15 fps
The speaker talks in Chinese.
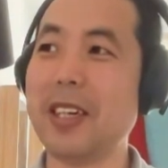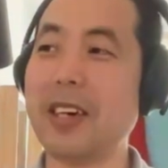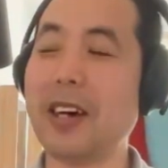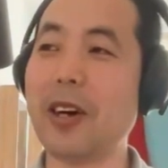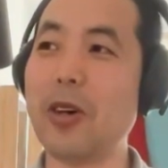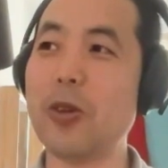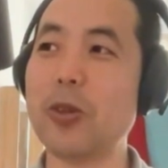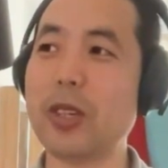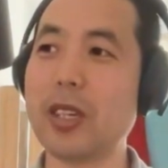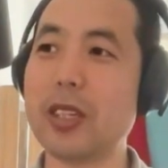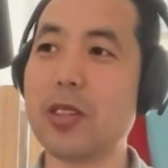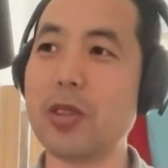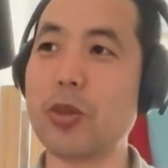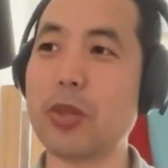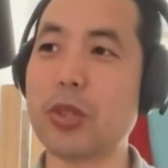然后呢，
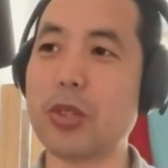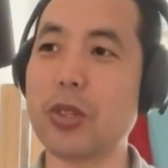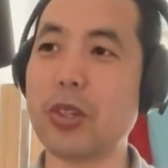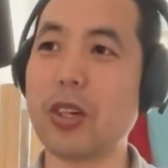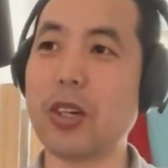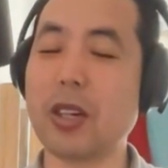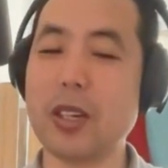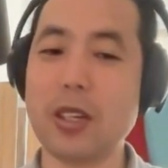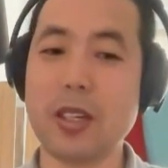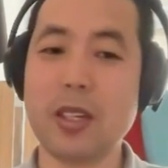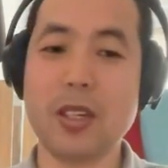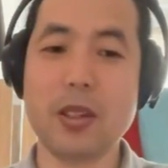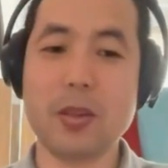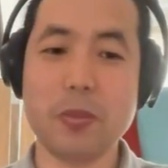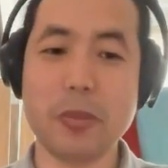就是
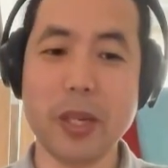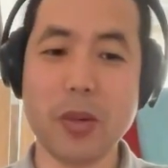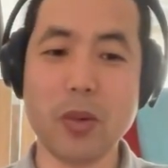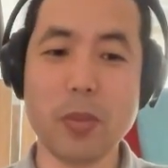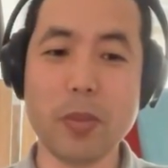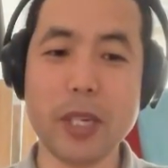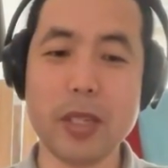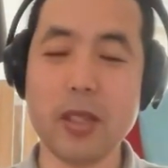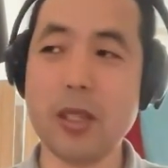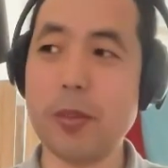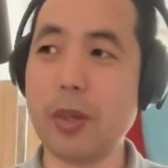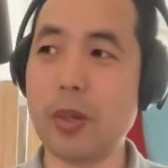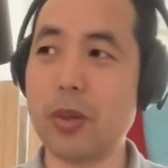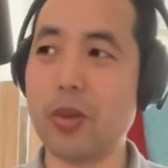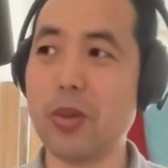美国拜登也
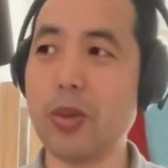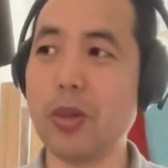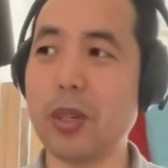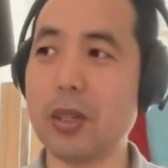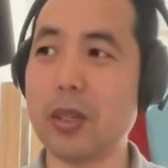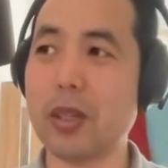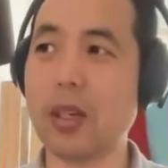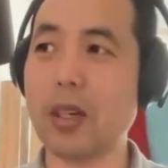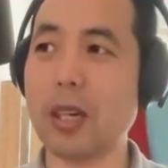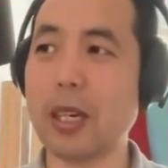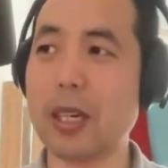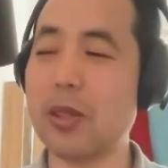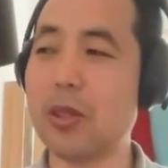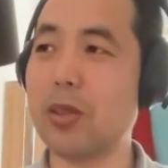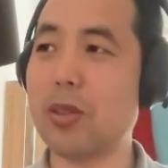没有去，当
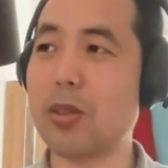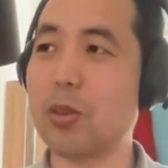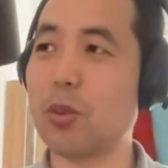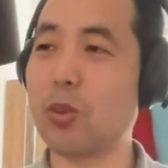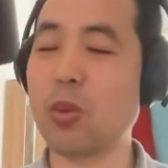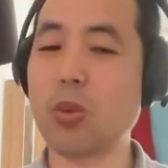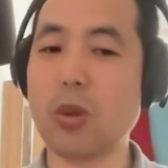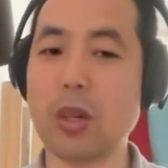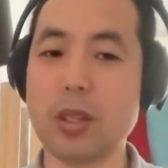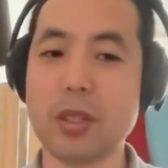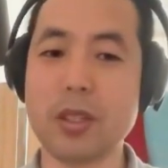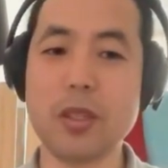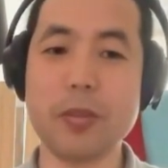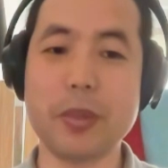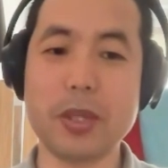然，中国
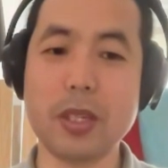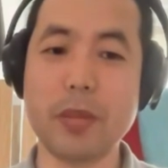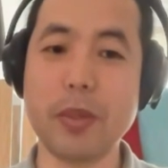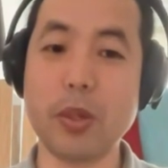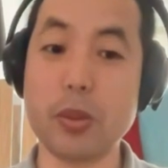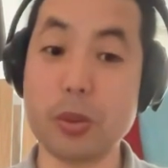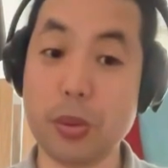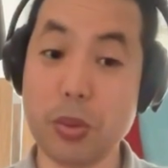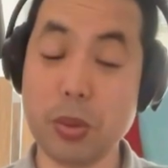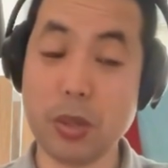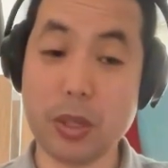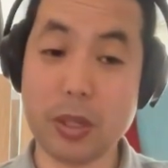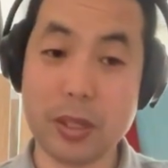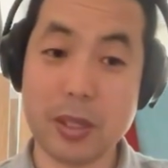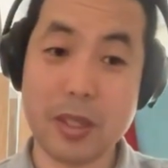习近平也没有去，